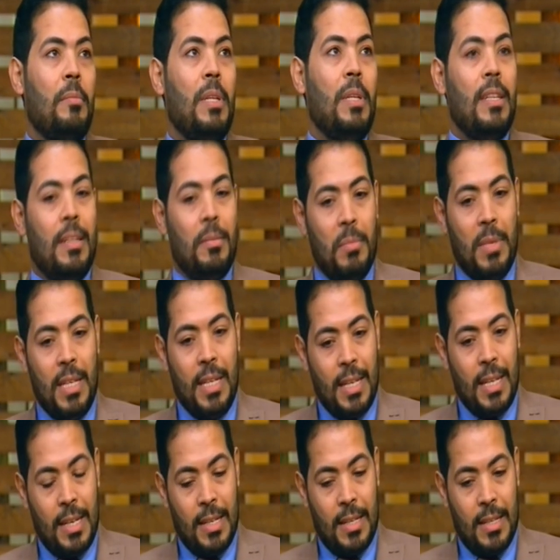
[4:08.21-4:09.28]
من من
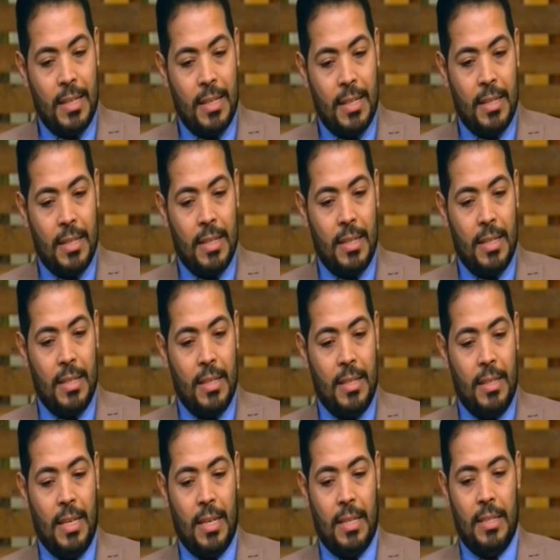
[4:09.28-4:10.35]
هنا
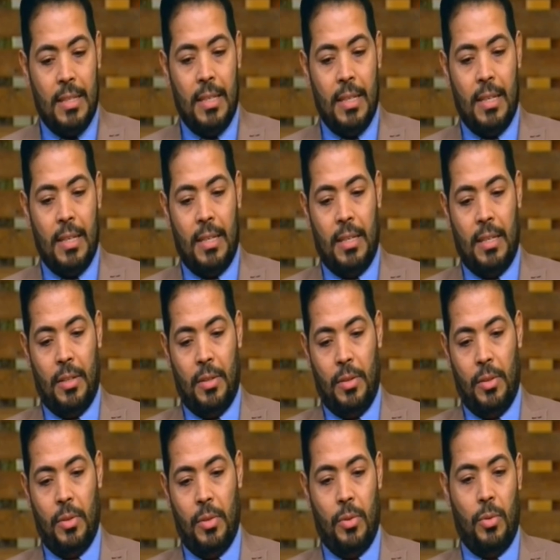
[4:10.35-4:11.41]
يعني
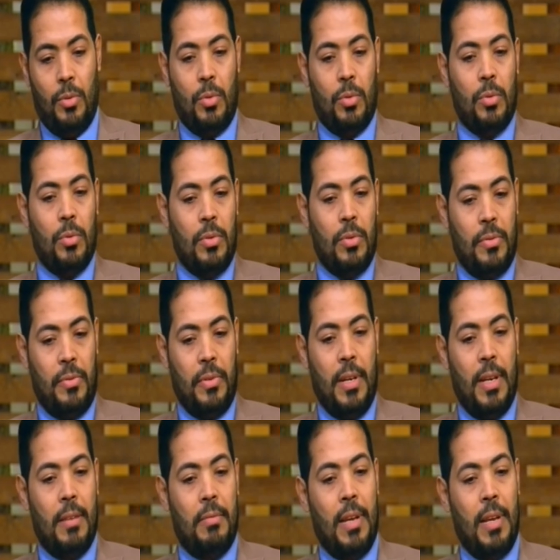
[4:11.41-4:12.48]
الدكتور
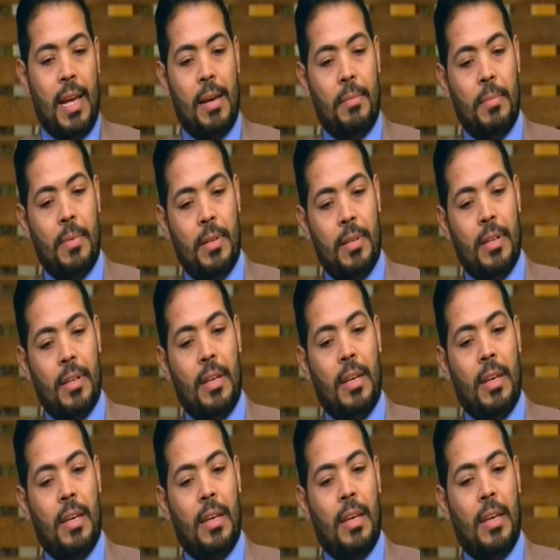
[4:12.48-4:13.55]
في في الحمل
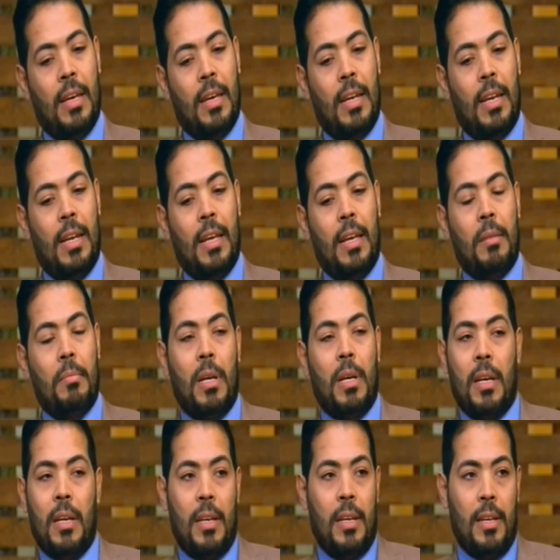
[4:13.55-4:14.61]
قال لها
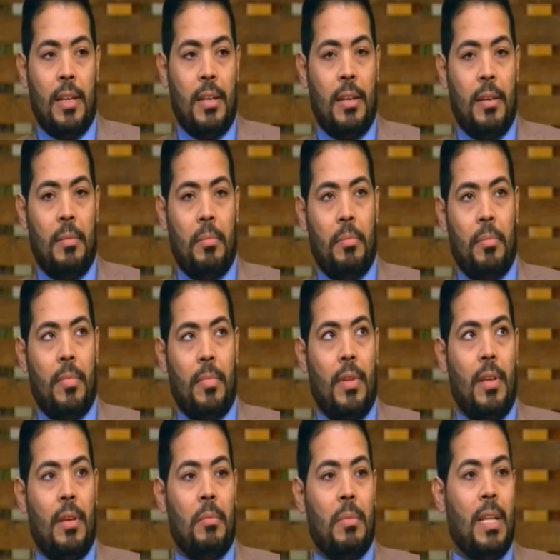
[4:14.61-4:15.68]
ما
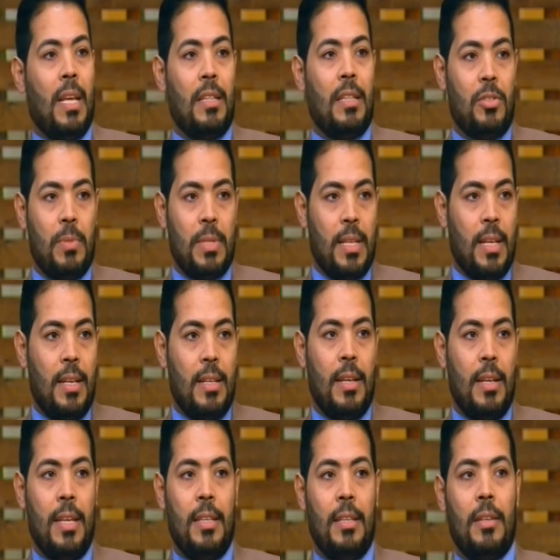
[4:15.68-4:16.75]
بتاخديش
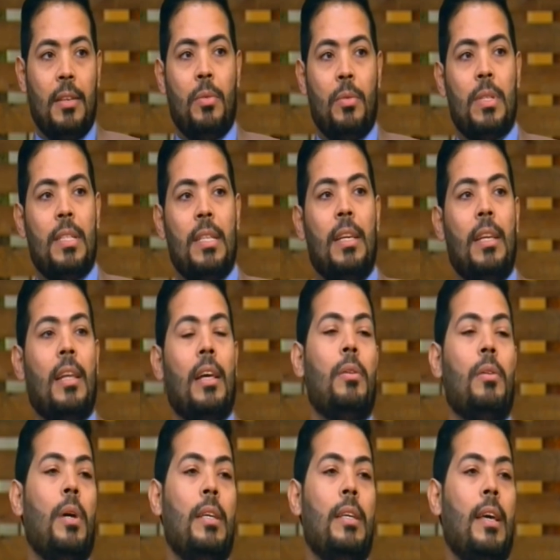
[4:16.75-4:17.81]
مثلا اي وسيله
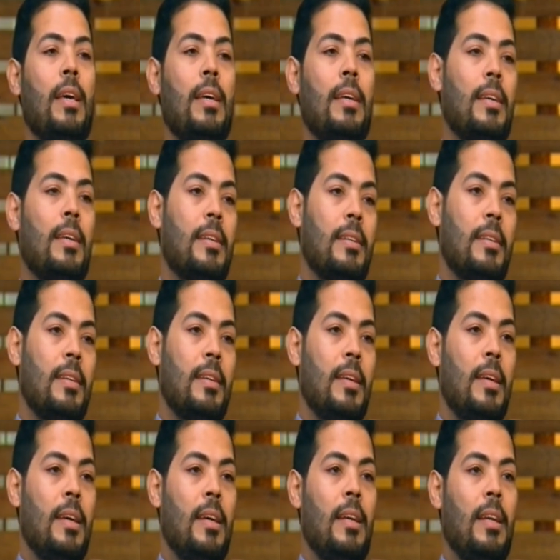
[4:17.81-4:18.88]
او اي حاجه اه
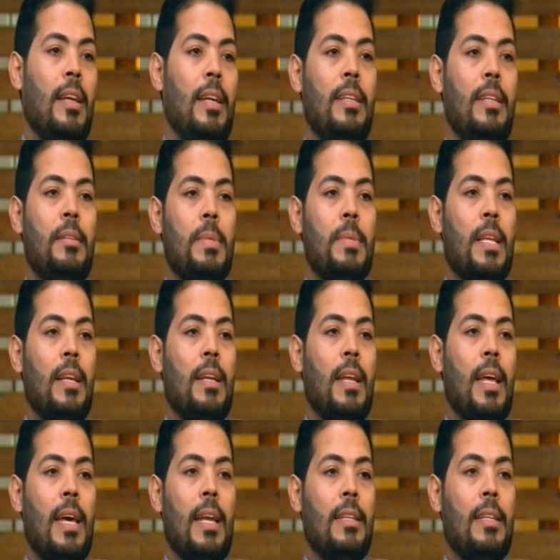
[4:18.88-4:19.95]
لان مثلا
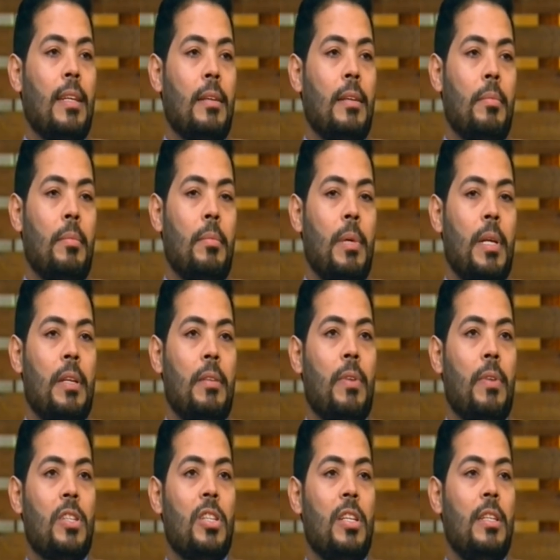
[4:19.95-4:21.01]
حالتك ما
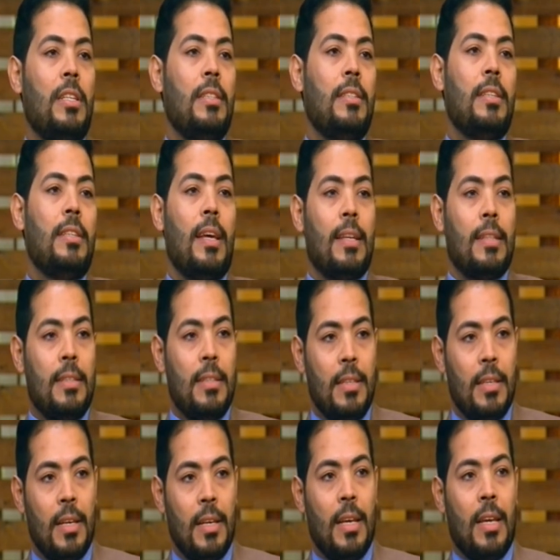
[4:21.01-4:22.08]
ينفعش ان انت تاخدي
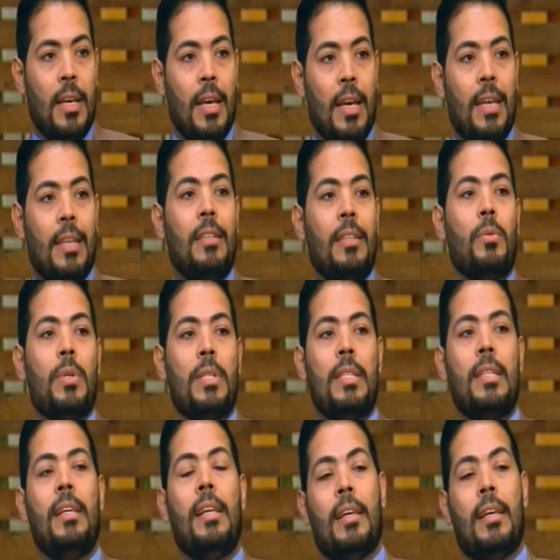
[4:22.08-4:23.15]
اي
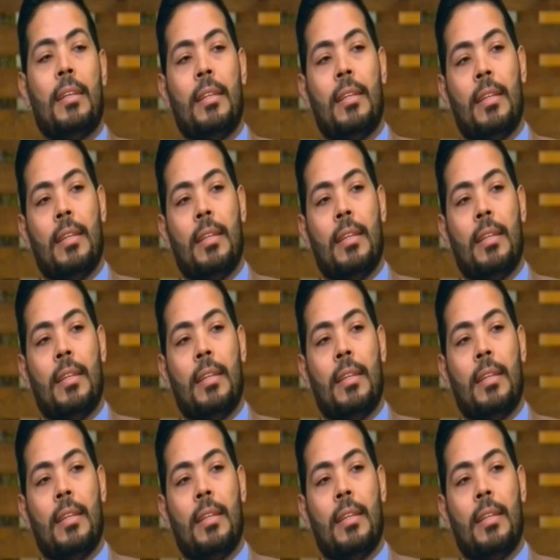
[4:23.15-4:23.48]
وسيله